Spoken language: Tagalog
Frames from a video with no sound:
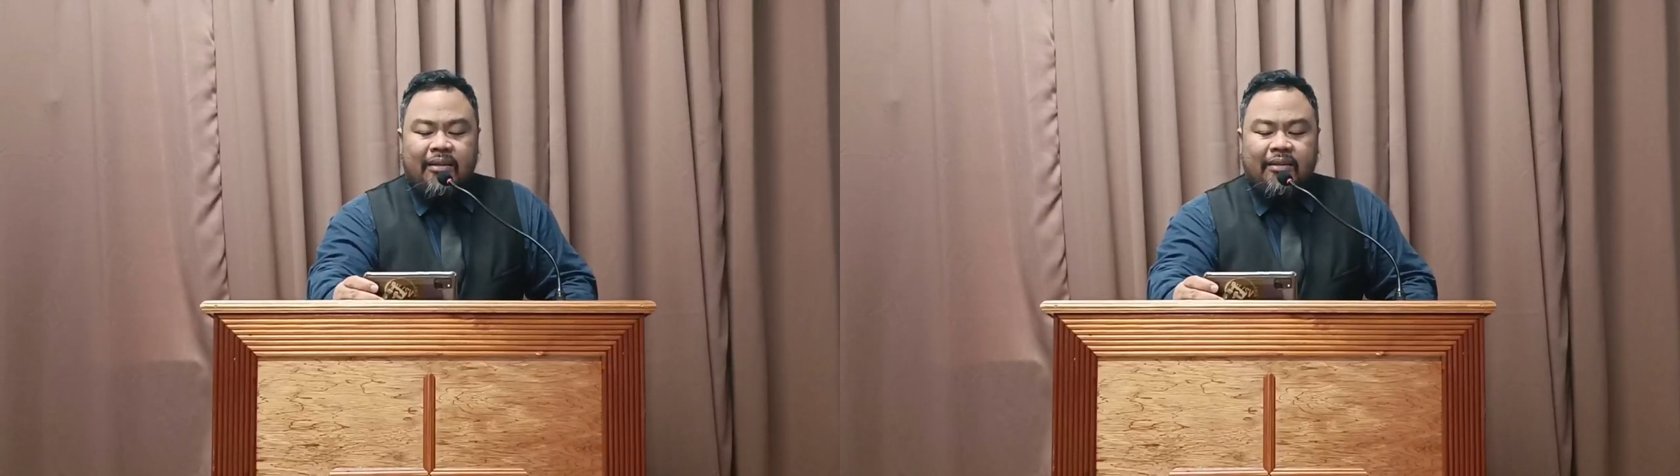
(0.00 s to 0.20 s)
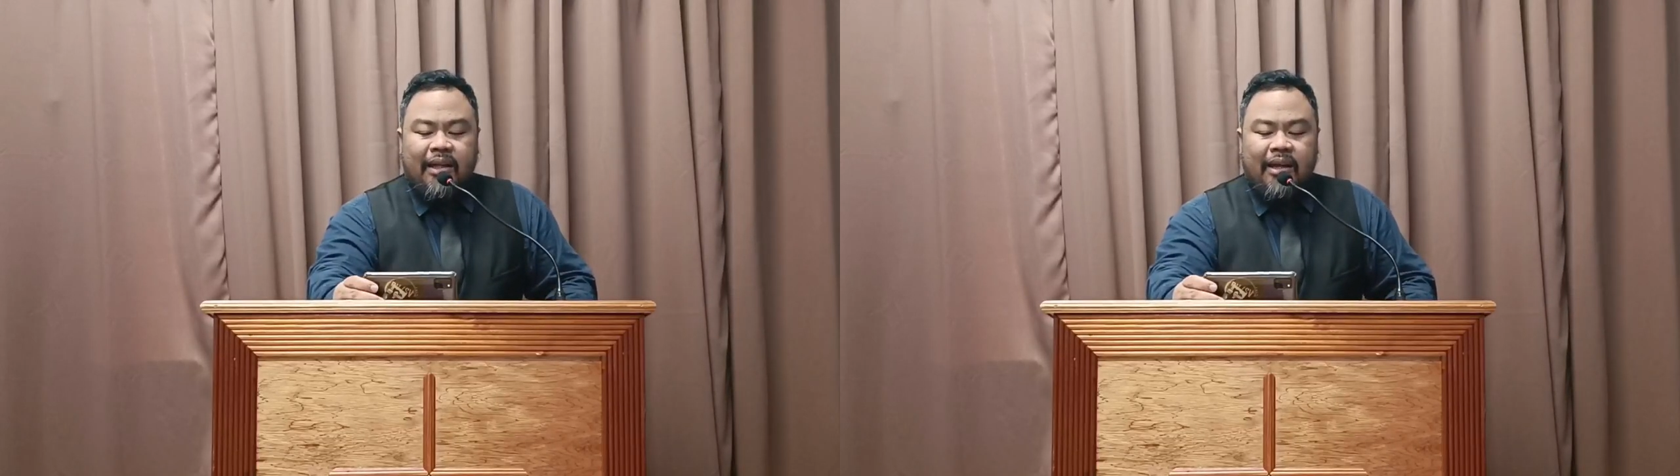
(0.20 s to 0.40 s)

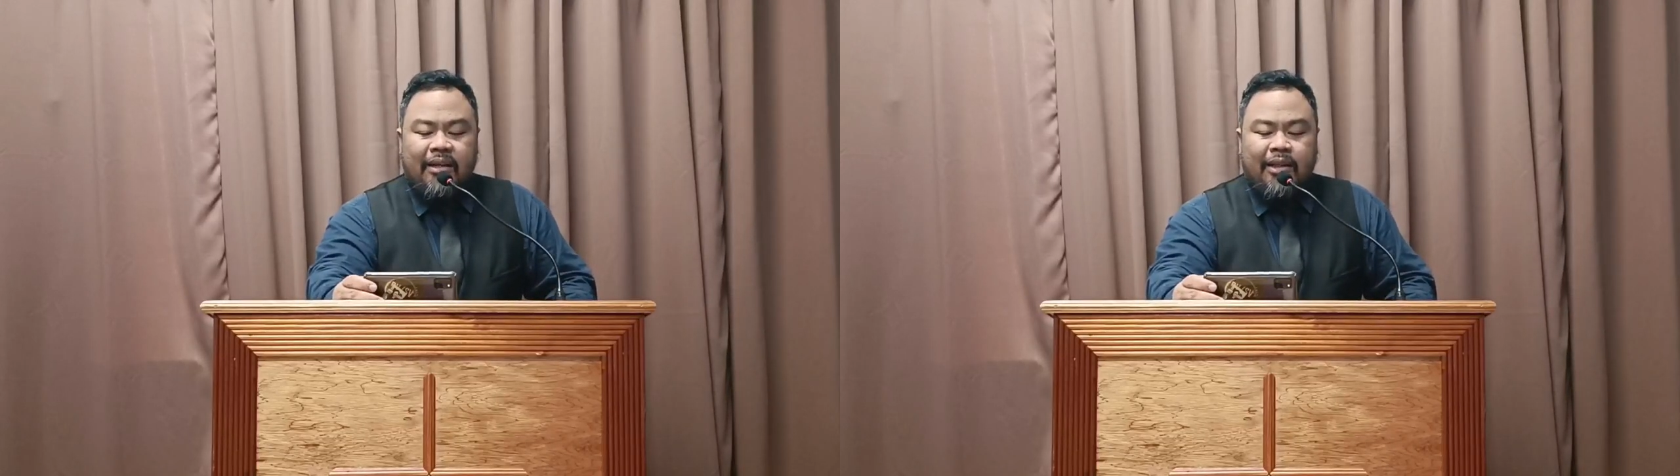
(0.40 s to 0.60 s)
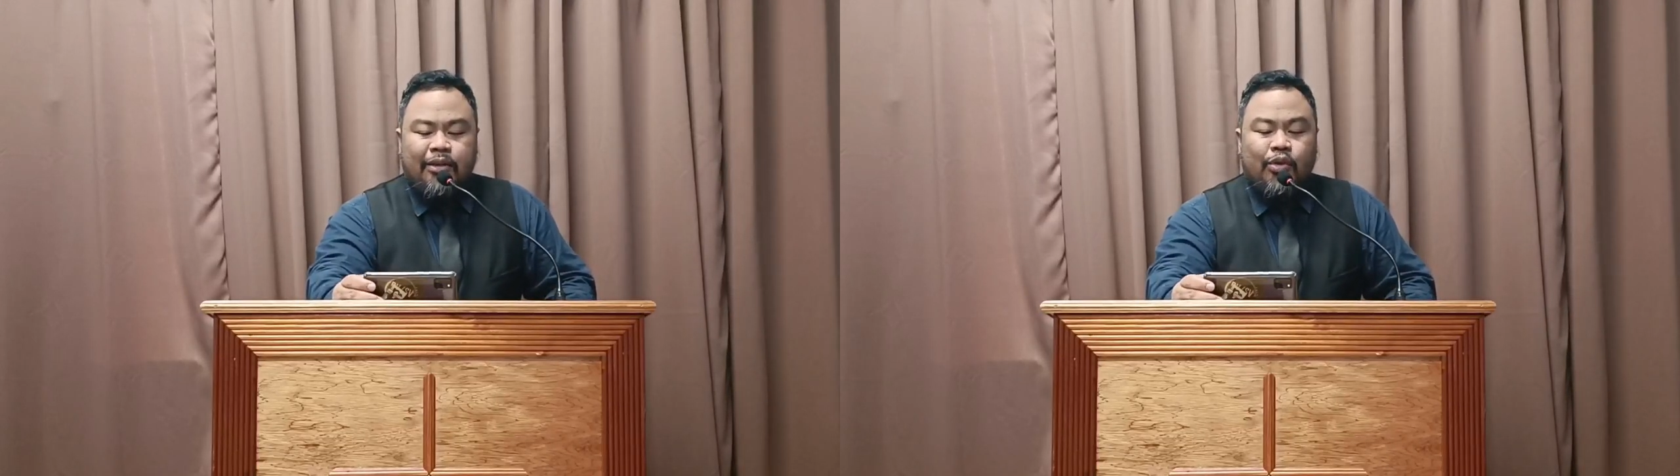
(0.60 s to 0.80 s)
na ang
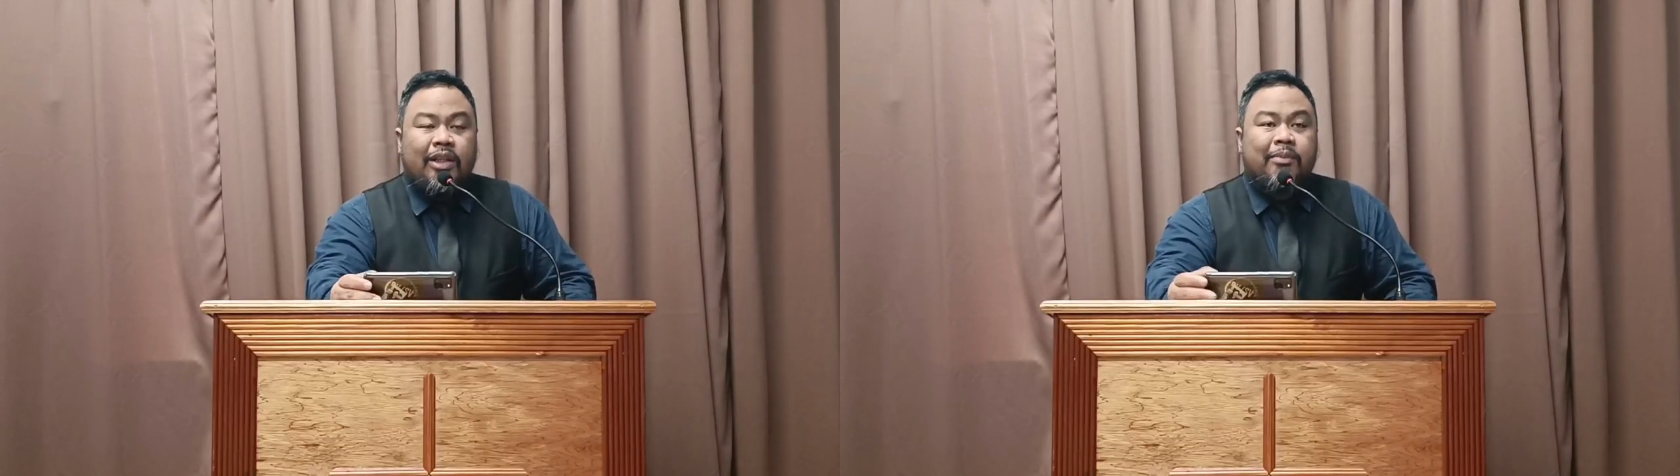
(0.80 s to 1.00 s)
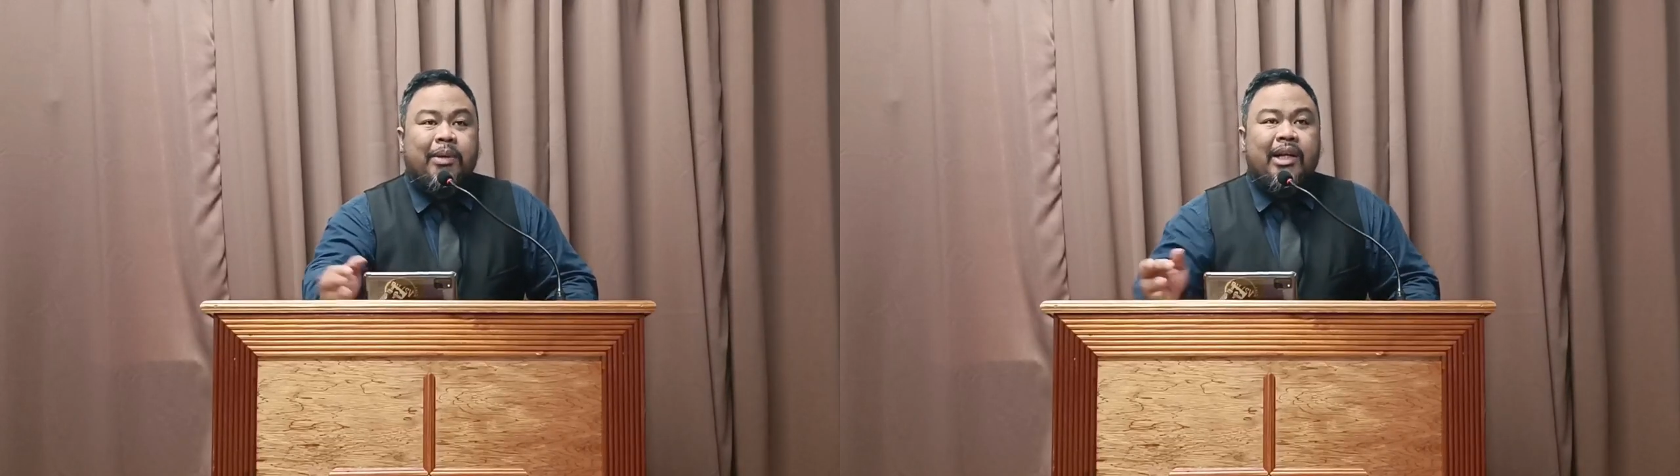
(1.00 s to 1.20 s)
nagsulat pala